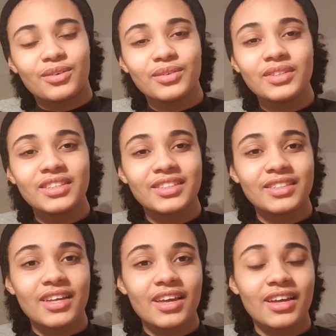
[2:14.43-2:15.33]
Und
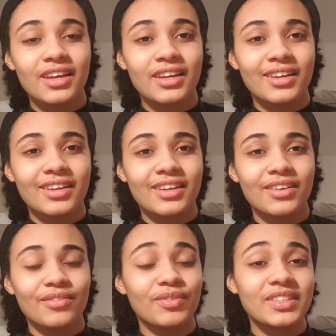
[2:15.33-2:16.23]

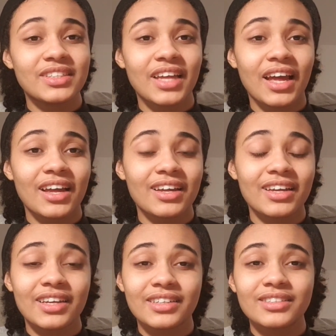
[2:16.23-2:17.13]
wir sind
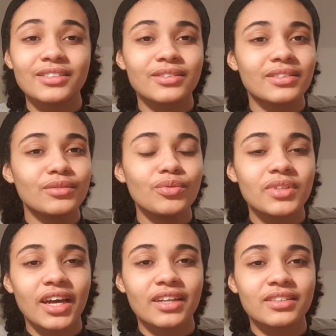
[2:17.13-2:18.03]
nur
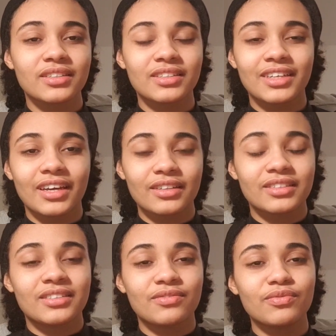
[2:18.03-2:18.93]
daran,
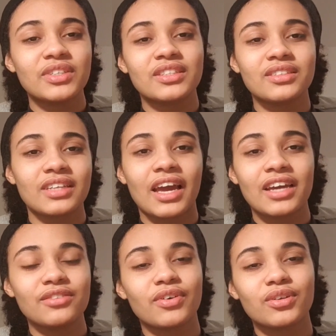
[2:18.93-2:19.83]
wir sind
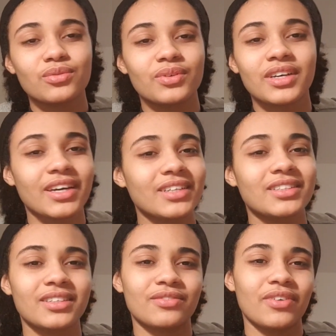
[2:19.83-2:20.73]
einfach nur
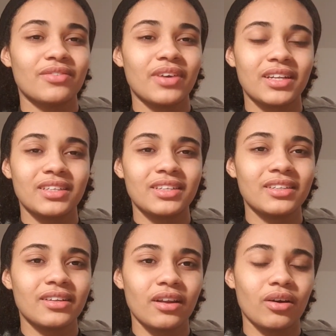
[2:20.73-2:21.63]
gerettet, weil wir an
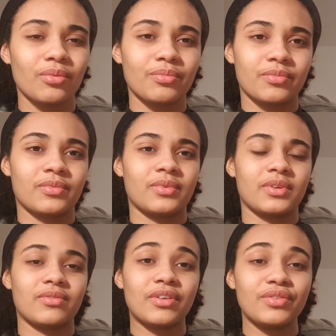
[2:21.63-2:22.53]
ihn glauben,
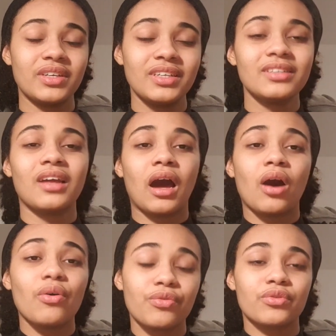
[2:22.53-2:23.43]
weil wir ihn
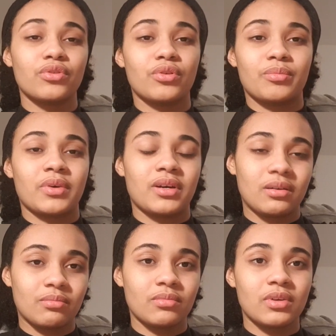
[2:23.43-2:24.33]
aufgenommen
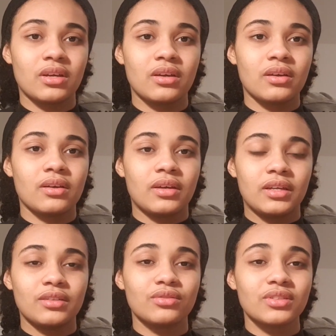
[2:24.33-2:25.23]
haben
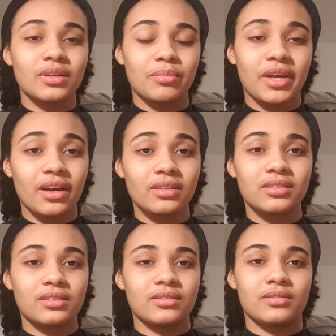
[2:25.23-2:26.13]
in unserem
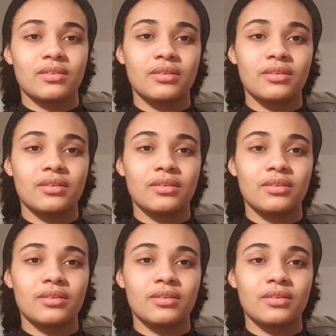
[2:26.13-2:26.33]
Herzen.